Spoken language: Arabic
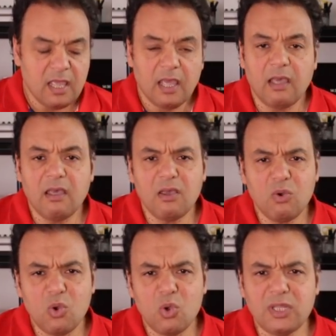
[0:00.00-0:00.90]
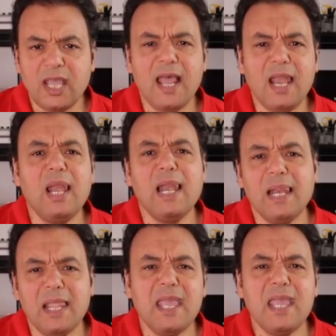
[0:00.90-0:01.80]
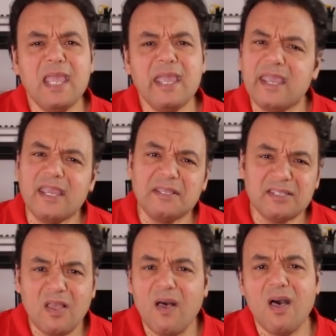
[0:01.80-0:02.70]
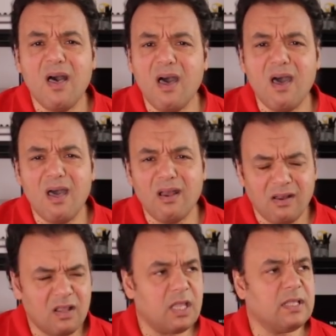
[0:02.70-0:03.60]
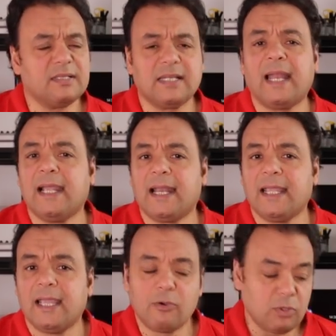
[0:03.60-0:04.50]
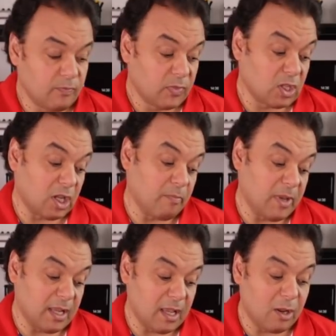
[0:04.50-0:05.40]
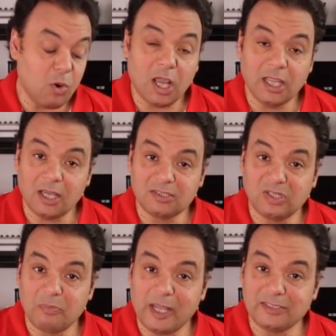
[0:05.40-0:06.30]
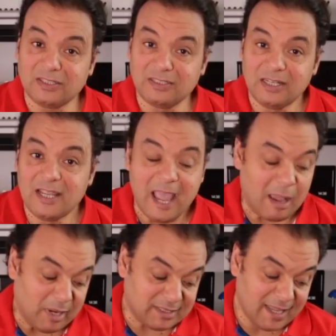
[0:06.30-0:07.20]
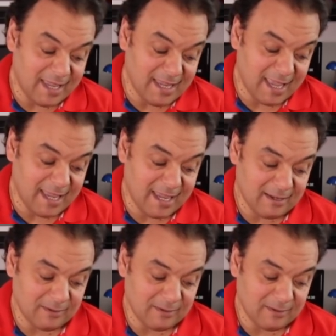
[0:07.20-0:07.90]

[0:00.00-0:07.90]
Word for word: او دليل صار ايه ده دي عاليه عليا قوي طيب ما انا لو غيرت الباترن عملتها هي هي